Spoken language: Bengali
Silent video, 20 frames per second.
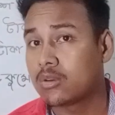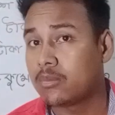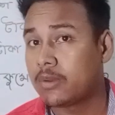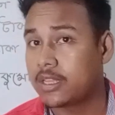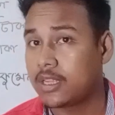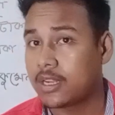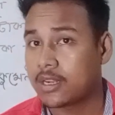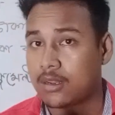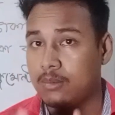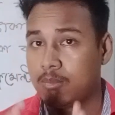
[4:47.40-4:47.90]

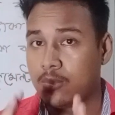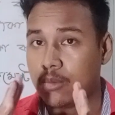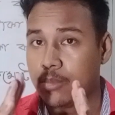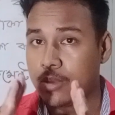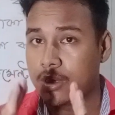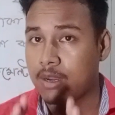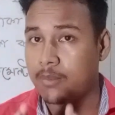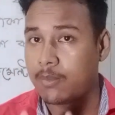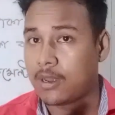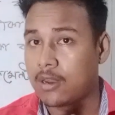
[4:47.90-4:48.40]
আমাদের একটা
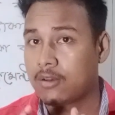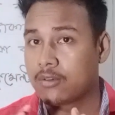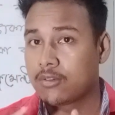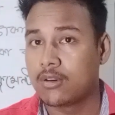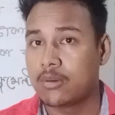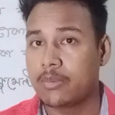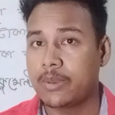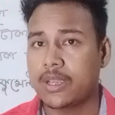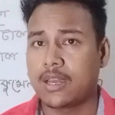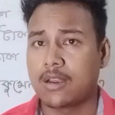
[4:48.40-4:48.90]
ভূমিকা পালন
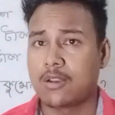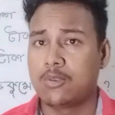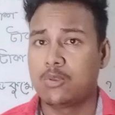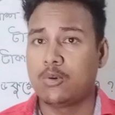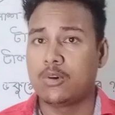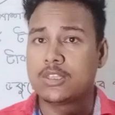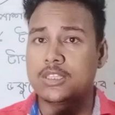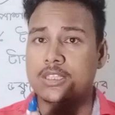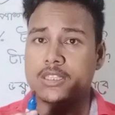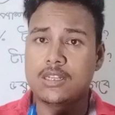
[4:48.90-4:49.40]
করবে কারণ
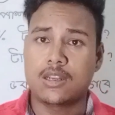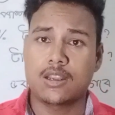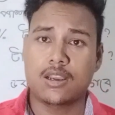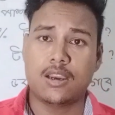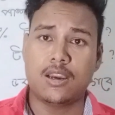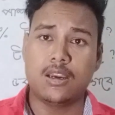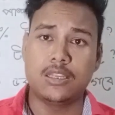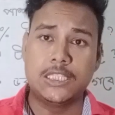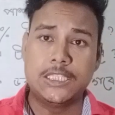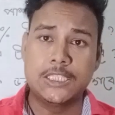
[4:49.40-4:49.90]
দশ হাজার টাকা
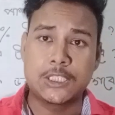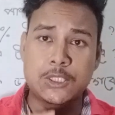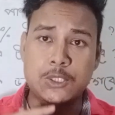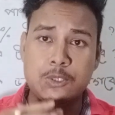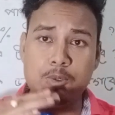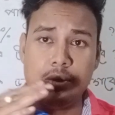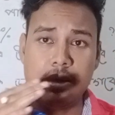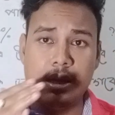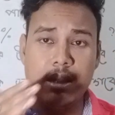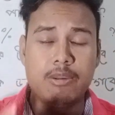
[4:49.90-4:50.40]

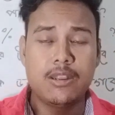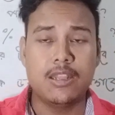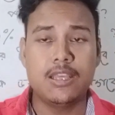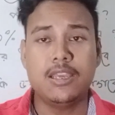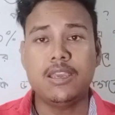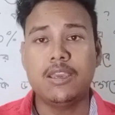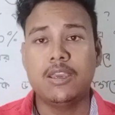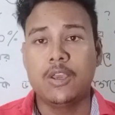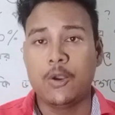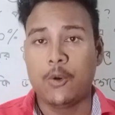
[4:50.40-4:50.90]
স্কুল লেভেলে
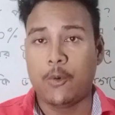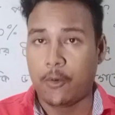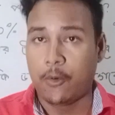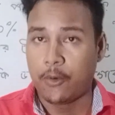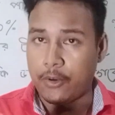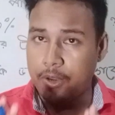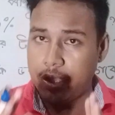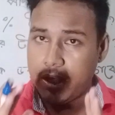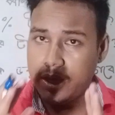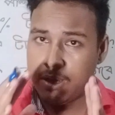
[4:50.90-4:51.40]

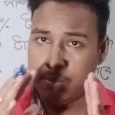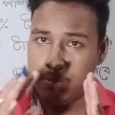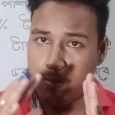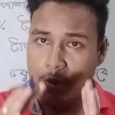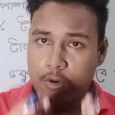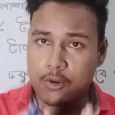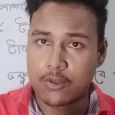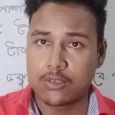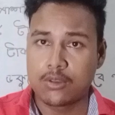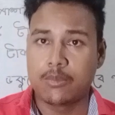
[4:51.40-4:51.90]
অনেক
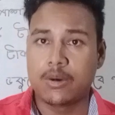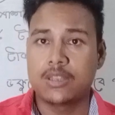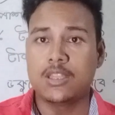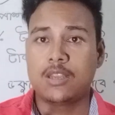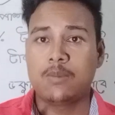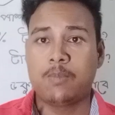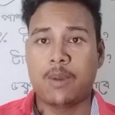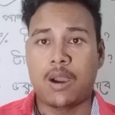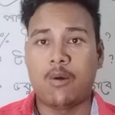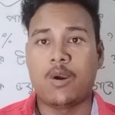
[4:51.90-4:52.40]
বড় তোমাদের
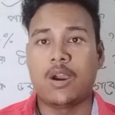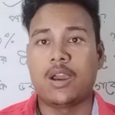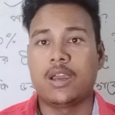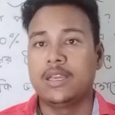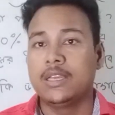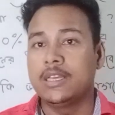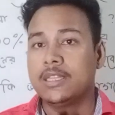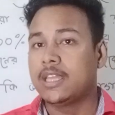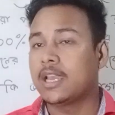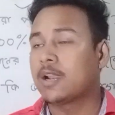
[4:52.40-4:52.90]
পাওয়া
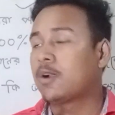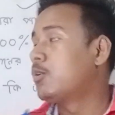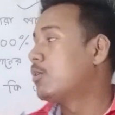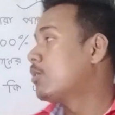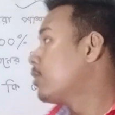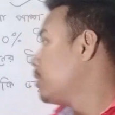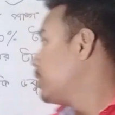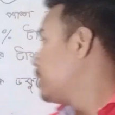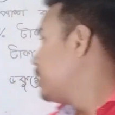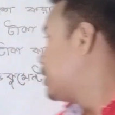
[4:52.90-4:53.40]
দেখো
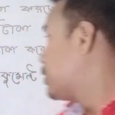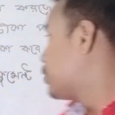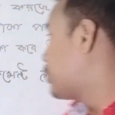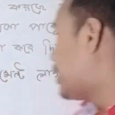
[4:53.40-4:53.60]
তো